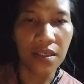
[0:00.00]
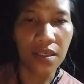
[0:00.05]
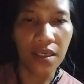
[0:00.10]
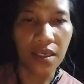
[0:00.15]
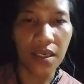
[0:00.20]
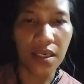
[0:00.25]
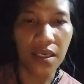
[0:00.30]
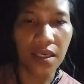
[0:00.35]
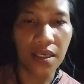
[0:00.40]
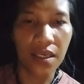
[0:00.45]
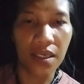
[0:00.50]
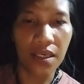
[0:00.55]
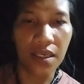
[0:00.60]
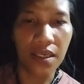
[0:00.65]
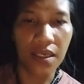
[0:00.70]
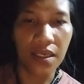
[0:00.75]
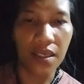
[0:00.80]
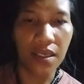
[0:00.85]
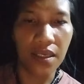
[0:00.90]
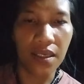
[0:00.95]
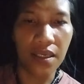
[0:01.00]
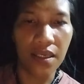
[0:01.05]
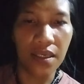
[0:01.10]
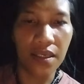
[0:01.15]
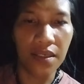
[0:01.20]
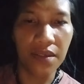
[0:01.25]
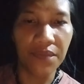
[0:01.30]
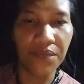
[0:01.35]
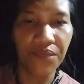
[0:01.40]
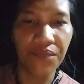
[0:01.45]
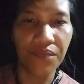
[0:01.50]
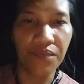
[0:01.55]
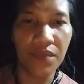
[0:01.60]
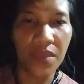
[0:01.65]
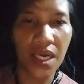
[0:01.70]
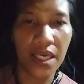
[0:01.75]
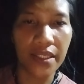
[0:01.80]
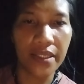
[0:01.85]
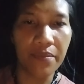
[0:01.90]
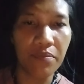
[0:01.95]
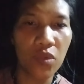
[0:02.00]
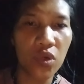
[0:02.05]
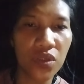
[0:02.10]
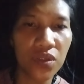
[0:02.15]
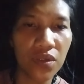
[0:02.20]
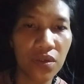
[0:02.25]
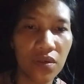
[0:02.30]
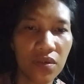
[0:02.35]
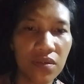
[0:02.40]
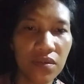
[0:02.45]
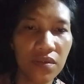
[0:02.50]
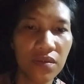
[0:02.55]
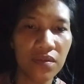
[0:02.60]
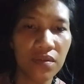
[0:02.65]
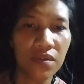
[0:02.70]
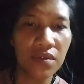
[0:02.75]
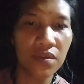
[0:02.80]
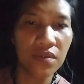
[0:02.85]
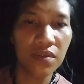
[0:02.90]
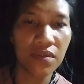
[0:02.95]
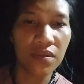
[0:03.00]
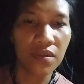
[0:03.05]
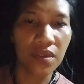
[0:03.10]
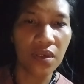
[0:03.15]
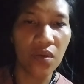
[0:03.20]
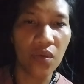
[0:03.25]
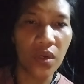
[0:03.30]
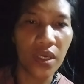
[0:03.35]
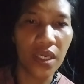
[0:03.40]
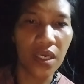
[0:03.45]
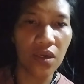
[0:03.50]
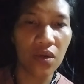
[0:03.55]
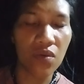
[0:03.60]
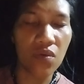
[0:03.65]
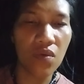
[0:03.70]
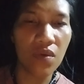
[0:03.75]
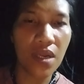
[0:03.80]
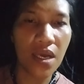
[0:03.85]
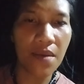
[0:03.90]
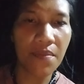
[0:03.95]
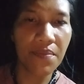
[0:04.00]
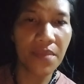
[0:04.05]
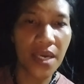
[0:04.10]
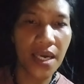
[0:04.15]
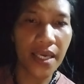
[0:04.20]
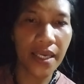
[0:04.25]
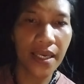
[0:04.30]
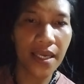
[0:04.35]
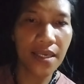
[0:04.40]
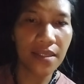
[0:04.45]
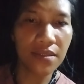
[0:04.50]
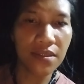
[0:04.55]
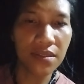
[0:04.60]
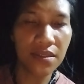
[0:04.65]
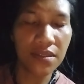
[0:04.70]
uh, mga demonyo gawa ng kulam barang